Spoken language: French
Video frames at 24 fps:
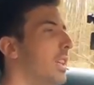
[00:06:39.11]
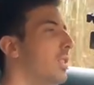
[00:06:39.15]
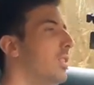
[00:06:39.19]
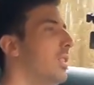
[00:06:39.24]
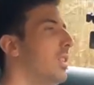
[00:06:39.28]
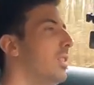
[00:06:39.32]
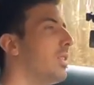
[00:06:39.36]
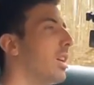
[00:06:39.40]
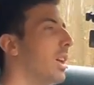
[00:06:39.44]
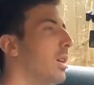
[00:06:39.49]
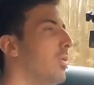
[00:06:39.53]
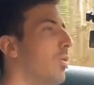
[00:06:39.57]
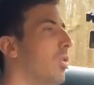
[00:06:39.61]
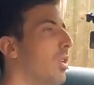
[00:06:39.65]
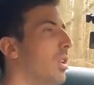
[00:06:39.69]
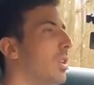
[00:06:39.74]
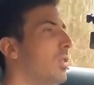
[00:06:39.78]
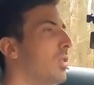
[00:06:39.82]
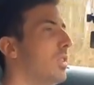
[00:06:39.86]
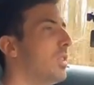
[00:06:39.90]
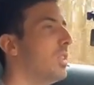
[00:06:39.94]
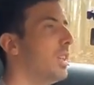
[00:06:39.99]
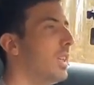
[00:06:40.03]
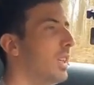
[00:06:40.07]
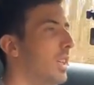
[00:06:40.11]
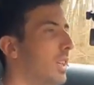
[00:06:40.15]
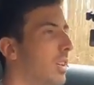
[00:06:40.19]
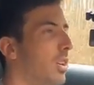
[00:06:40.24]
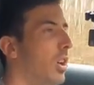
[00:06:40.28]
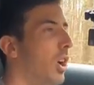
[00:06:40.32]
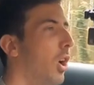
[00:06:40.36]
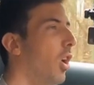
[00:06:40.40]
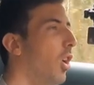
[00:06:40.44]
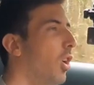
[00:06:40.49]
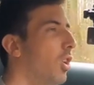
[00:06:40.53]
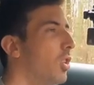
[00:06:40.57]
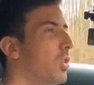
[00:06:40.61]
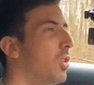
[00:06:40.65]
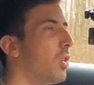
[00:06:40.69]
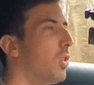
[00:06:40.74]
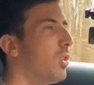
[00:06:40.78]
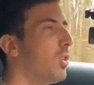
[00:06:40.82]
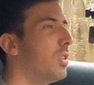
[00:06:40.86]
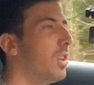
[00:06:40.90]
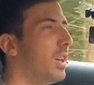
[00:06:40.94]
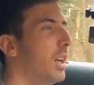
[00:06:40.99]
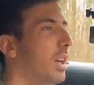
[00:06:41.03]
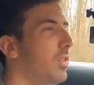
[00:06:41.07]
Ça donnait vraiment un côté
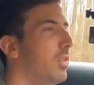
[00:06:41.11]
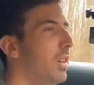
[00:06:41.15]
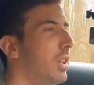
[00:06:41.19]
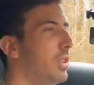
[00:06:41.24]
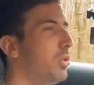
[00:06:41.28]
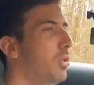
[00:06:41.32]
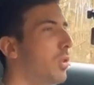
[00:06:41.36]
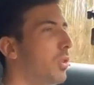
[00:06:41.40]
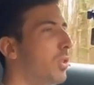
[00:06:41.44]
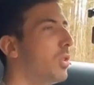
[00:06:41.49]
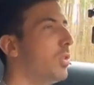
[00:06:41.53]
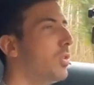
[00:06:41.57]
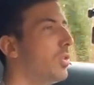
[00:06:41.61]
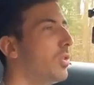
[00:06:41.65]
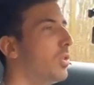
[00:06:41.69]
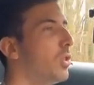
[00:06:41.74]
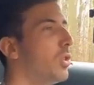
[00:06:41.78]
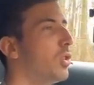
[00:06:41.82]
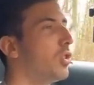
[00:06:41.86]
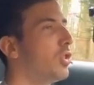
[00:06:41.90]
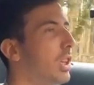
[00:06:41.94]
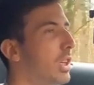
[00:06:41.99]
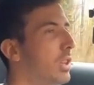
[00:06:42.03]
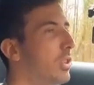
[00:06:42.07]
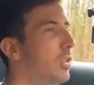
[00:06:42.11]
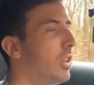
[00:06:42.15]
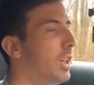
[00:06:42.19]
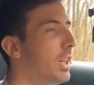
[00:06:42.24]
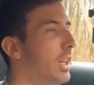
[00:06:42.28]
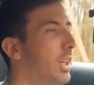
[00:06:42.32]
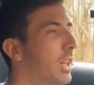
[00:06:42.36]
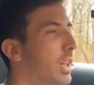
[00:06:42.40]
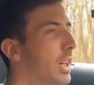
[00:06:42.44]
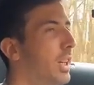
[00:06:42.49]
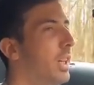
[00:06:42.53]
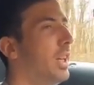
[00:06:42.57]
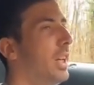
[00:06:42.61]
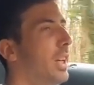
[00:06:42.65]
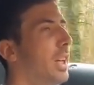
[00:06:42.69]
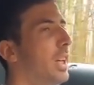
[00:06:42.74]
hot-rod euh, à la voiture que, j'adorais.